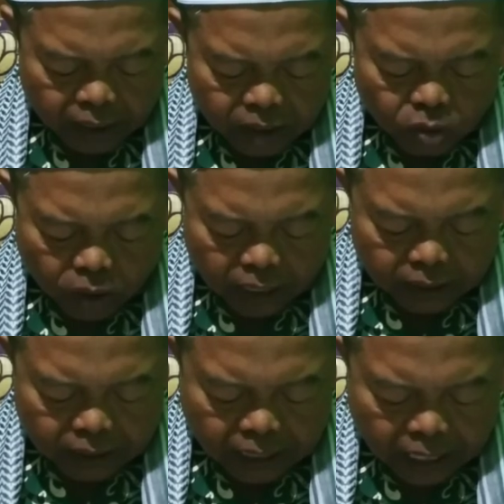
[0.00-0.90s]

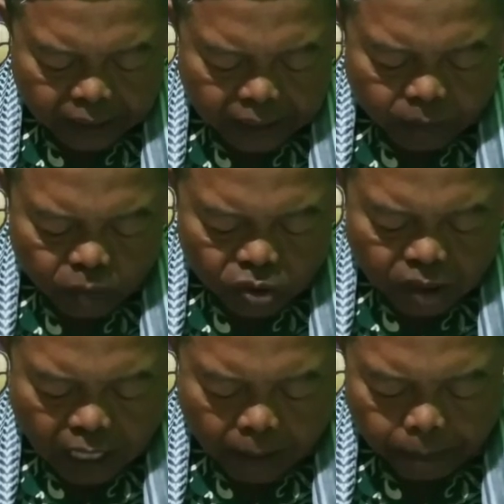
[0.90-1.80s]
kedua kakimu
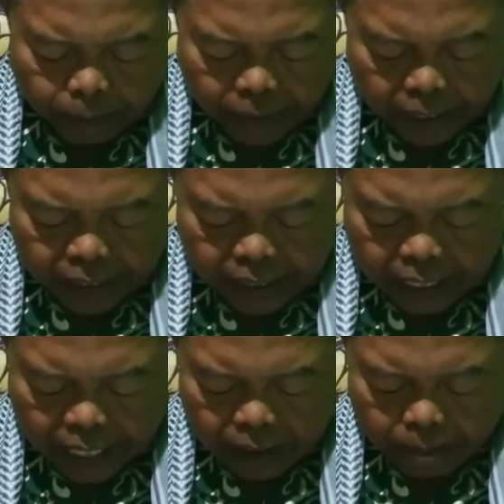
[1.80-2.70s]
sampai
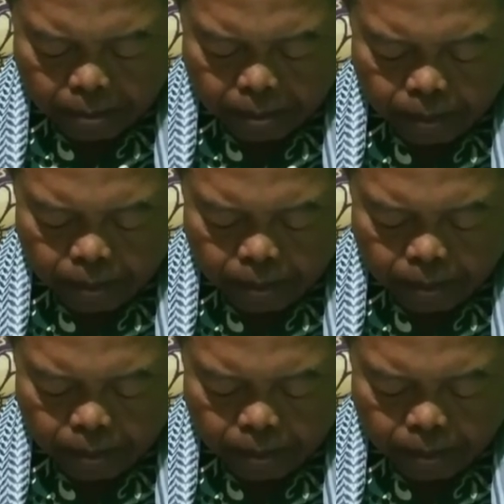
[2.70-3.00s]
dengan